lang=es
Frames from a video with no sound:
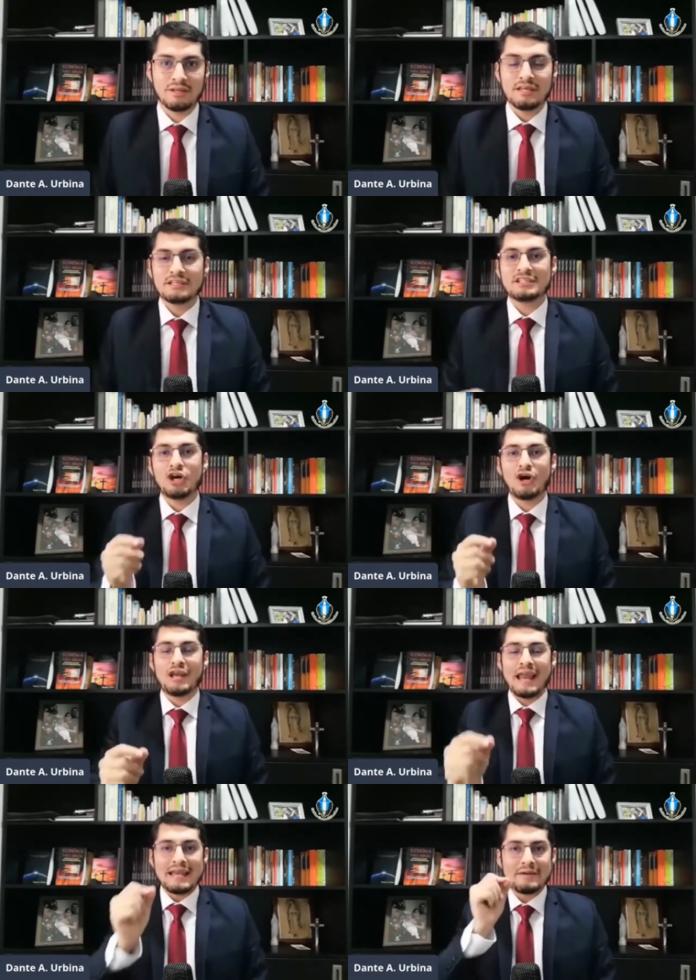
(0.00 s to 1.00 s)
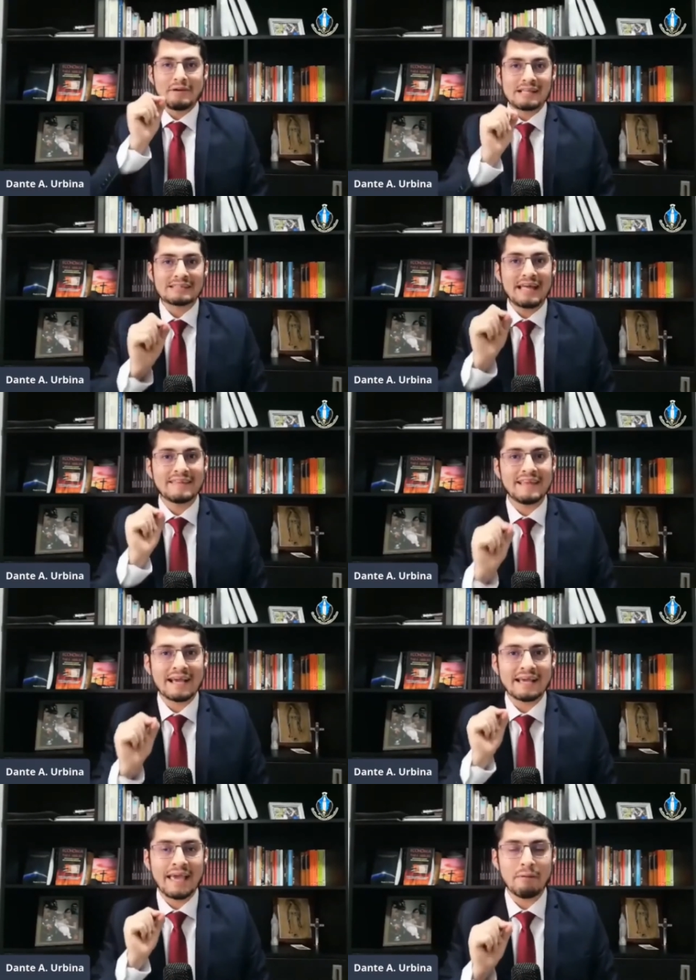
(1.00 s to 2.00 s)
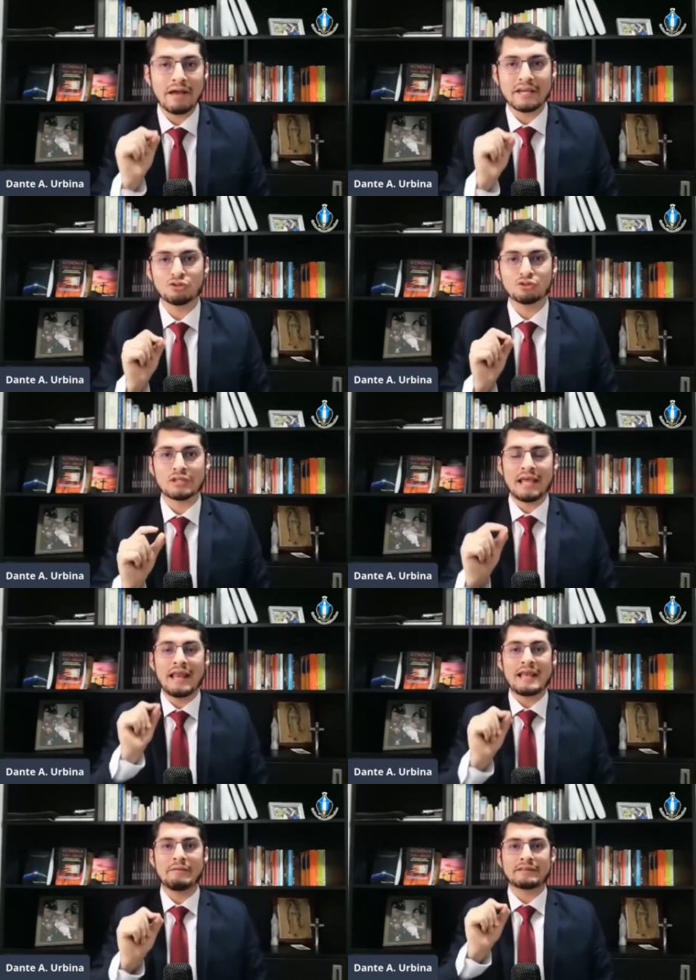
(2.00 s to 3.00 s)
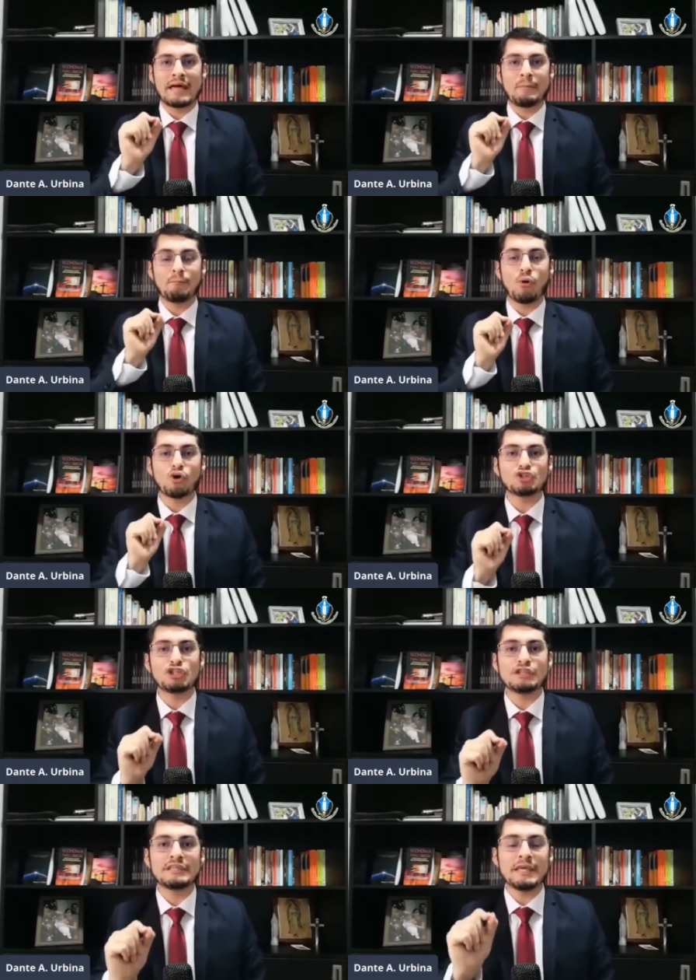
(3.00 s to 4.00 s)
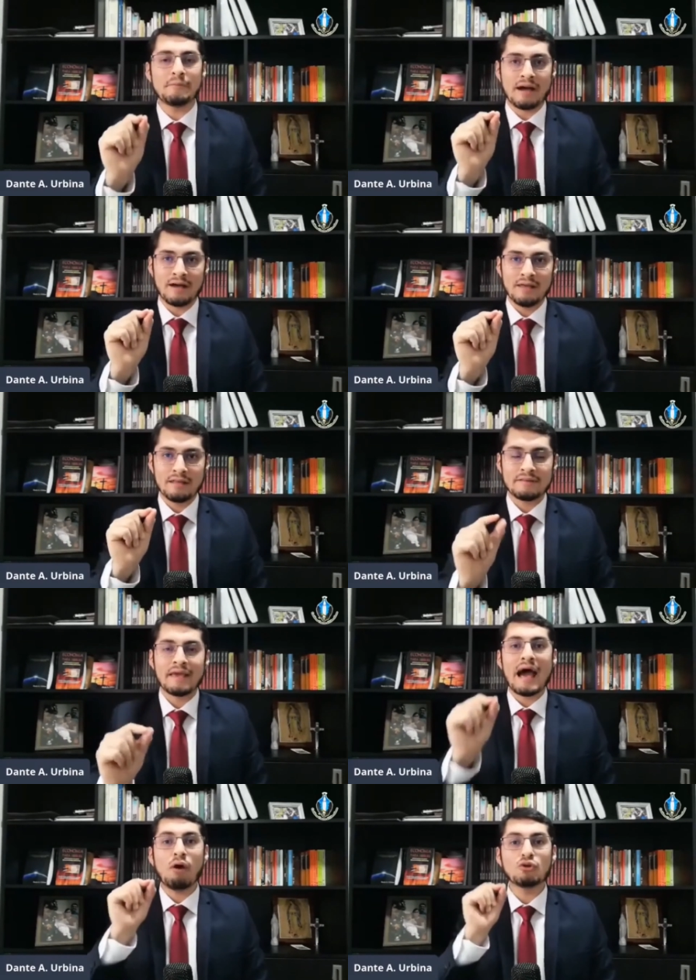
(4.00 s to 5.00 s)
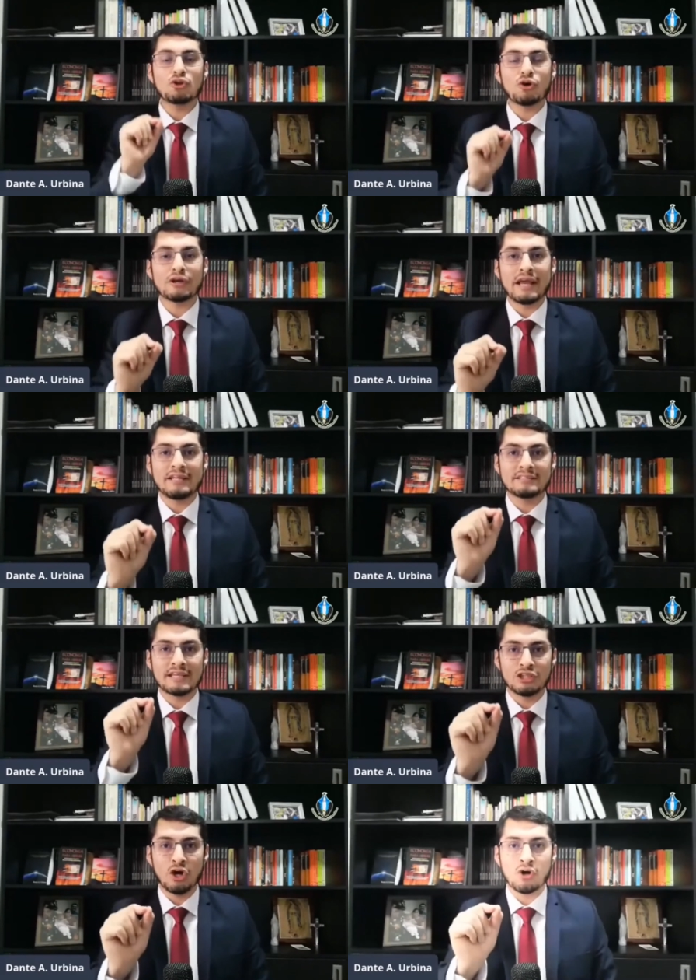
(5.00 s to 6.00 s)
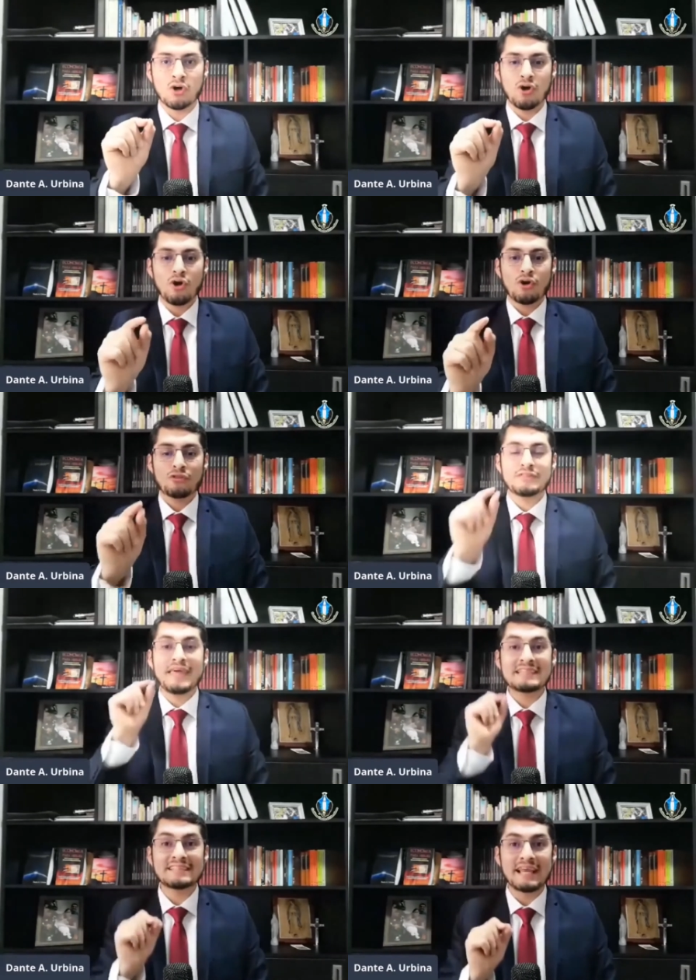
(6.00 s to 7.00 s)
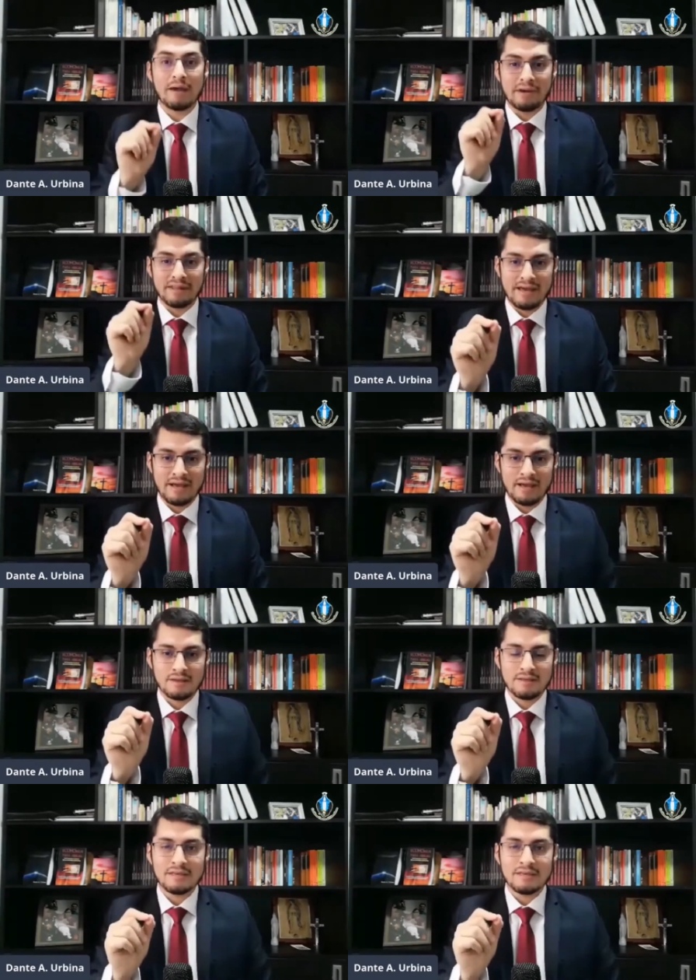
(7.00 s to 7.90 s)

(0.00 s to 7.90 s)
sino la libertad de la que habla Jesús es la libertad positiva, de autorrealización desde la verdad.